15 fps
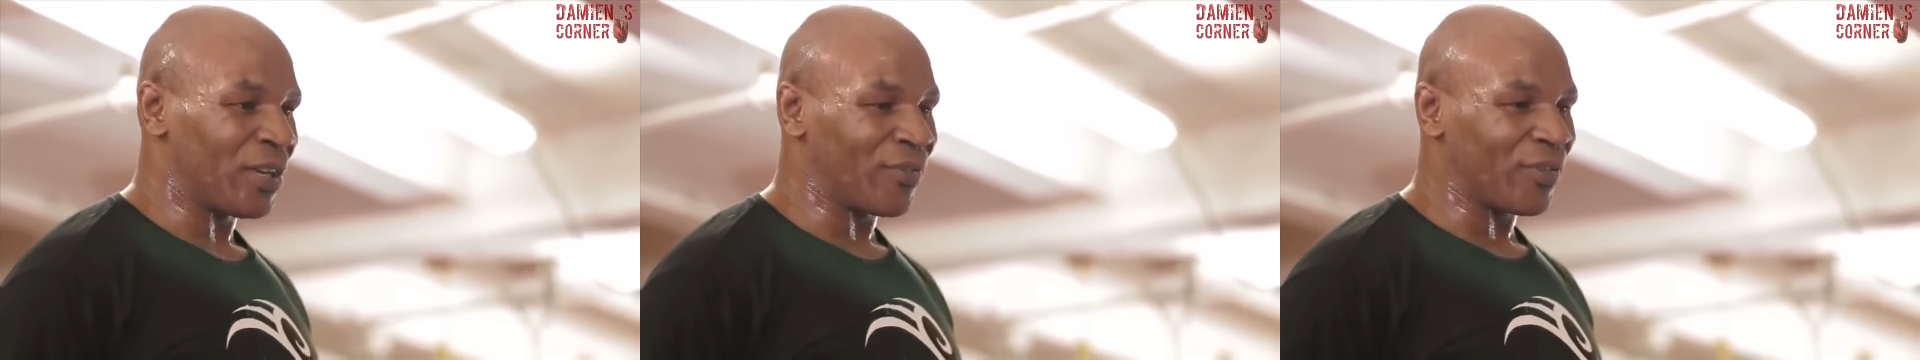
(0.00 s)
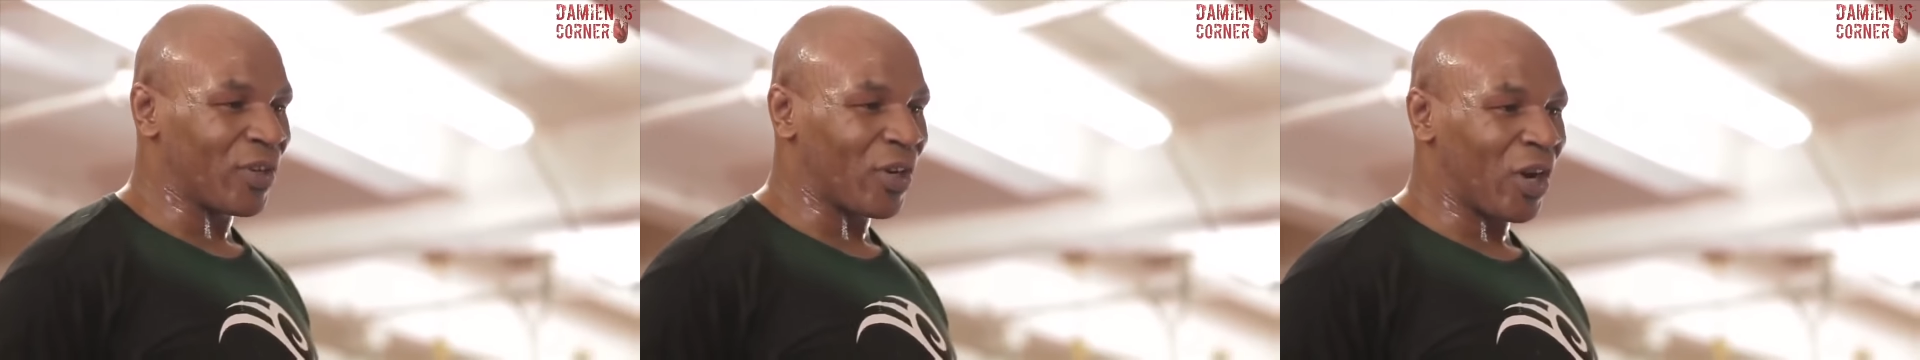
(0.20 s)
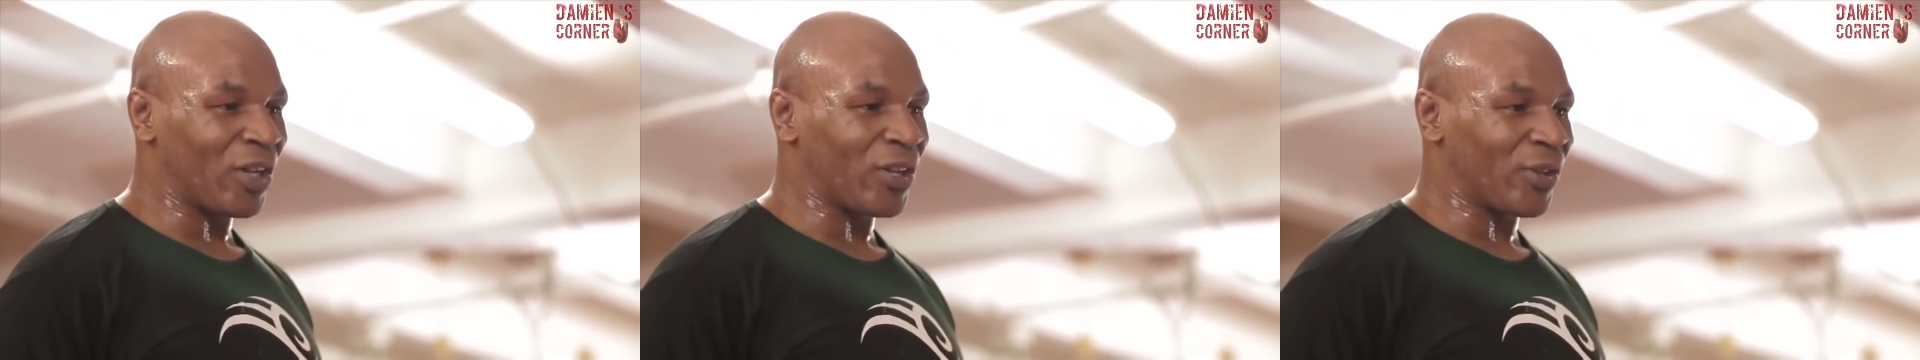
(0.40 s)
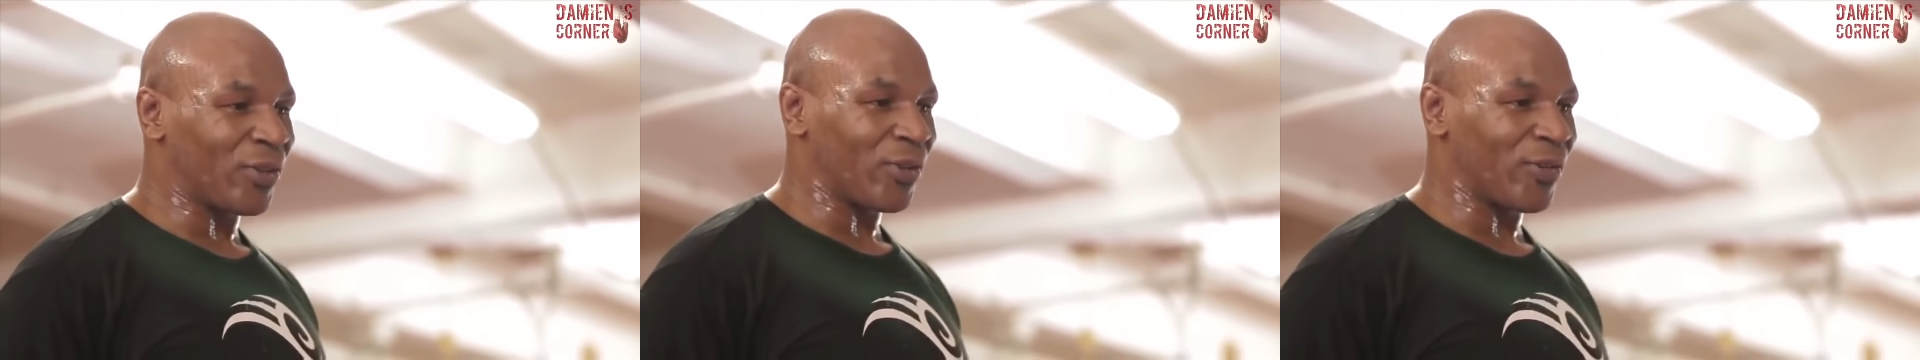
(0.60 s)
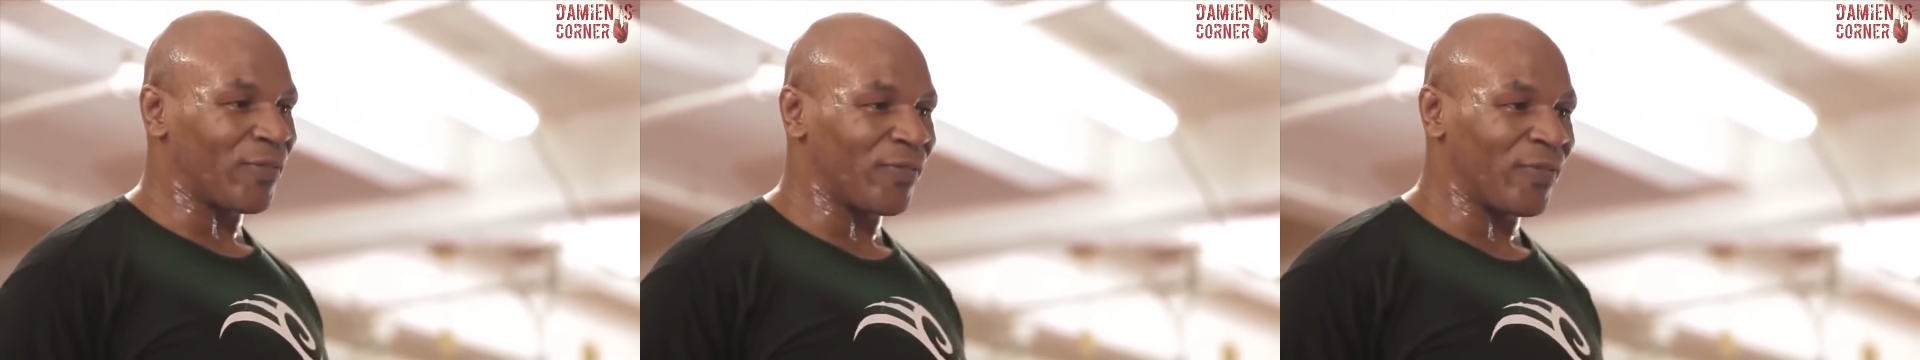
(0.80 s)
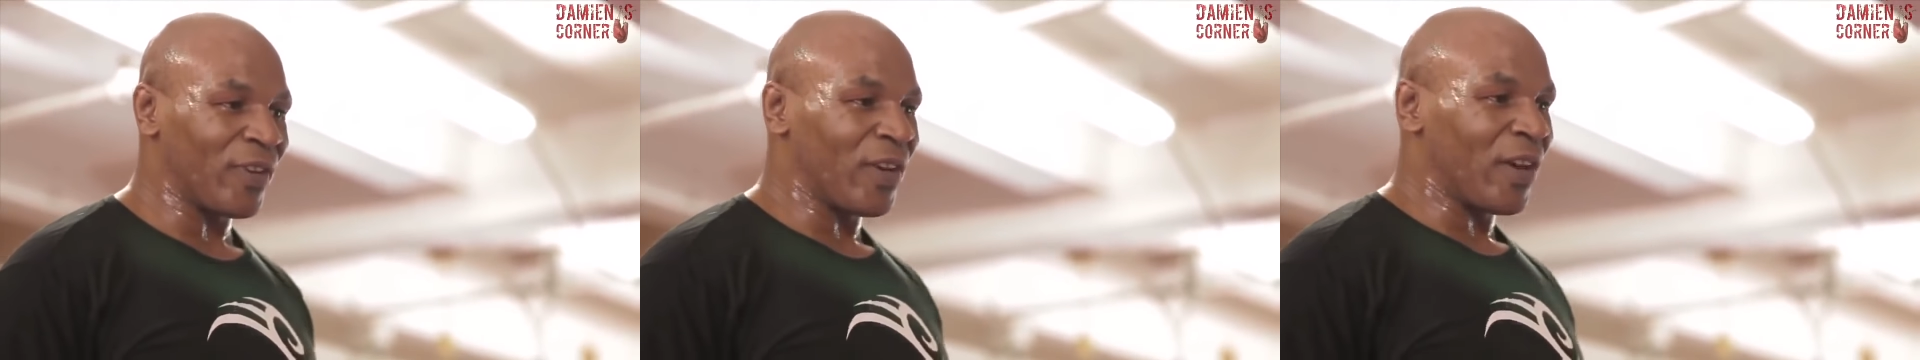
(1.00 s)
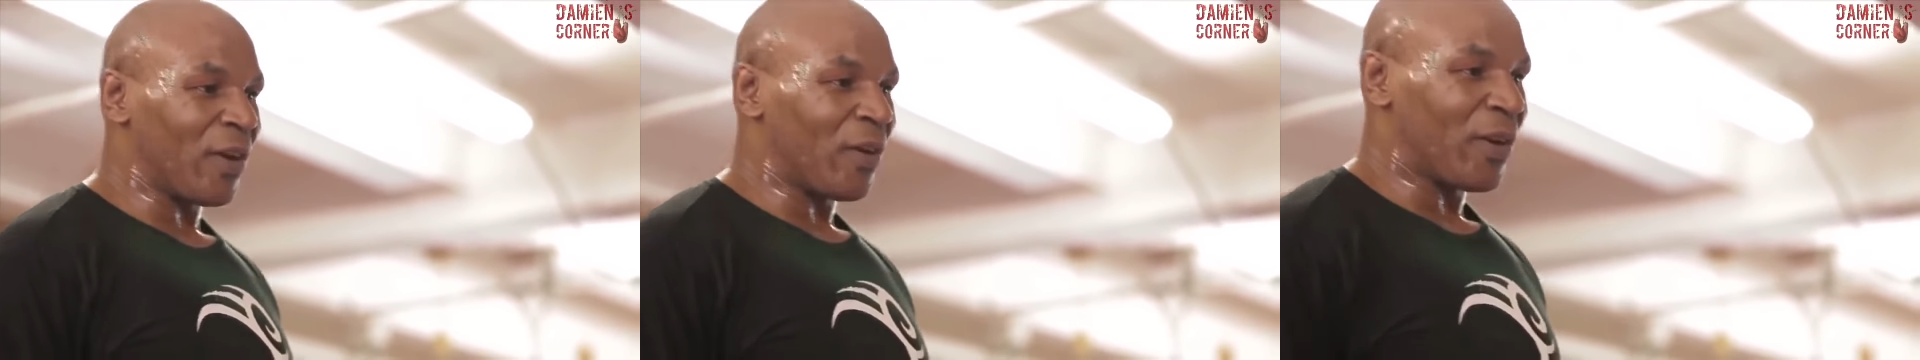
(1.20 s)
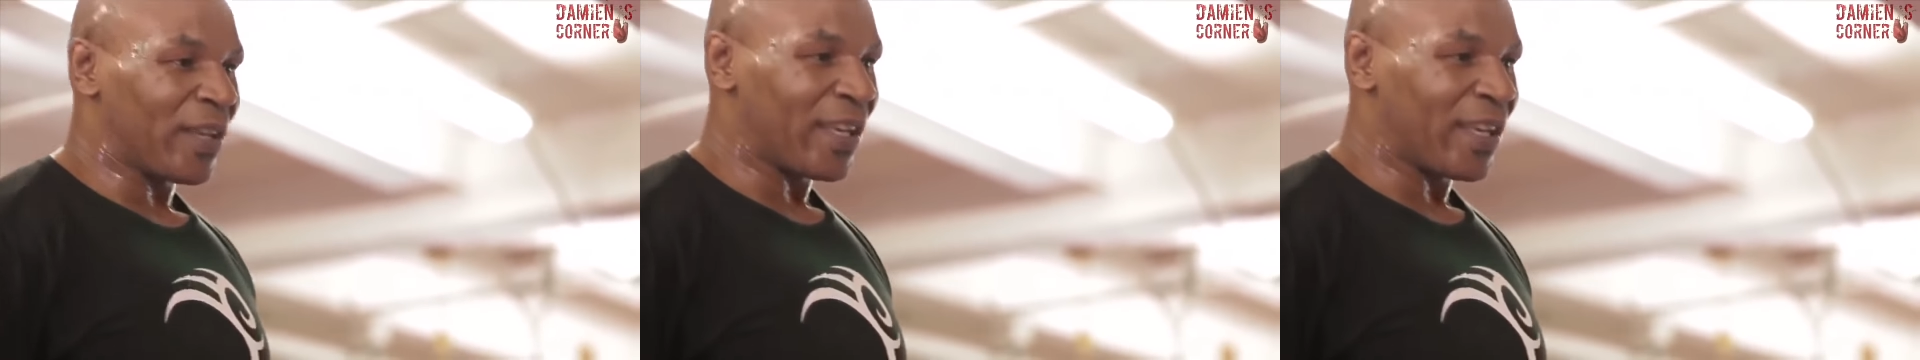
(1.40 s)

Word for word: Независимо от того,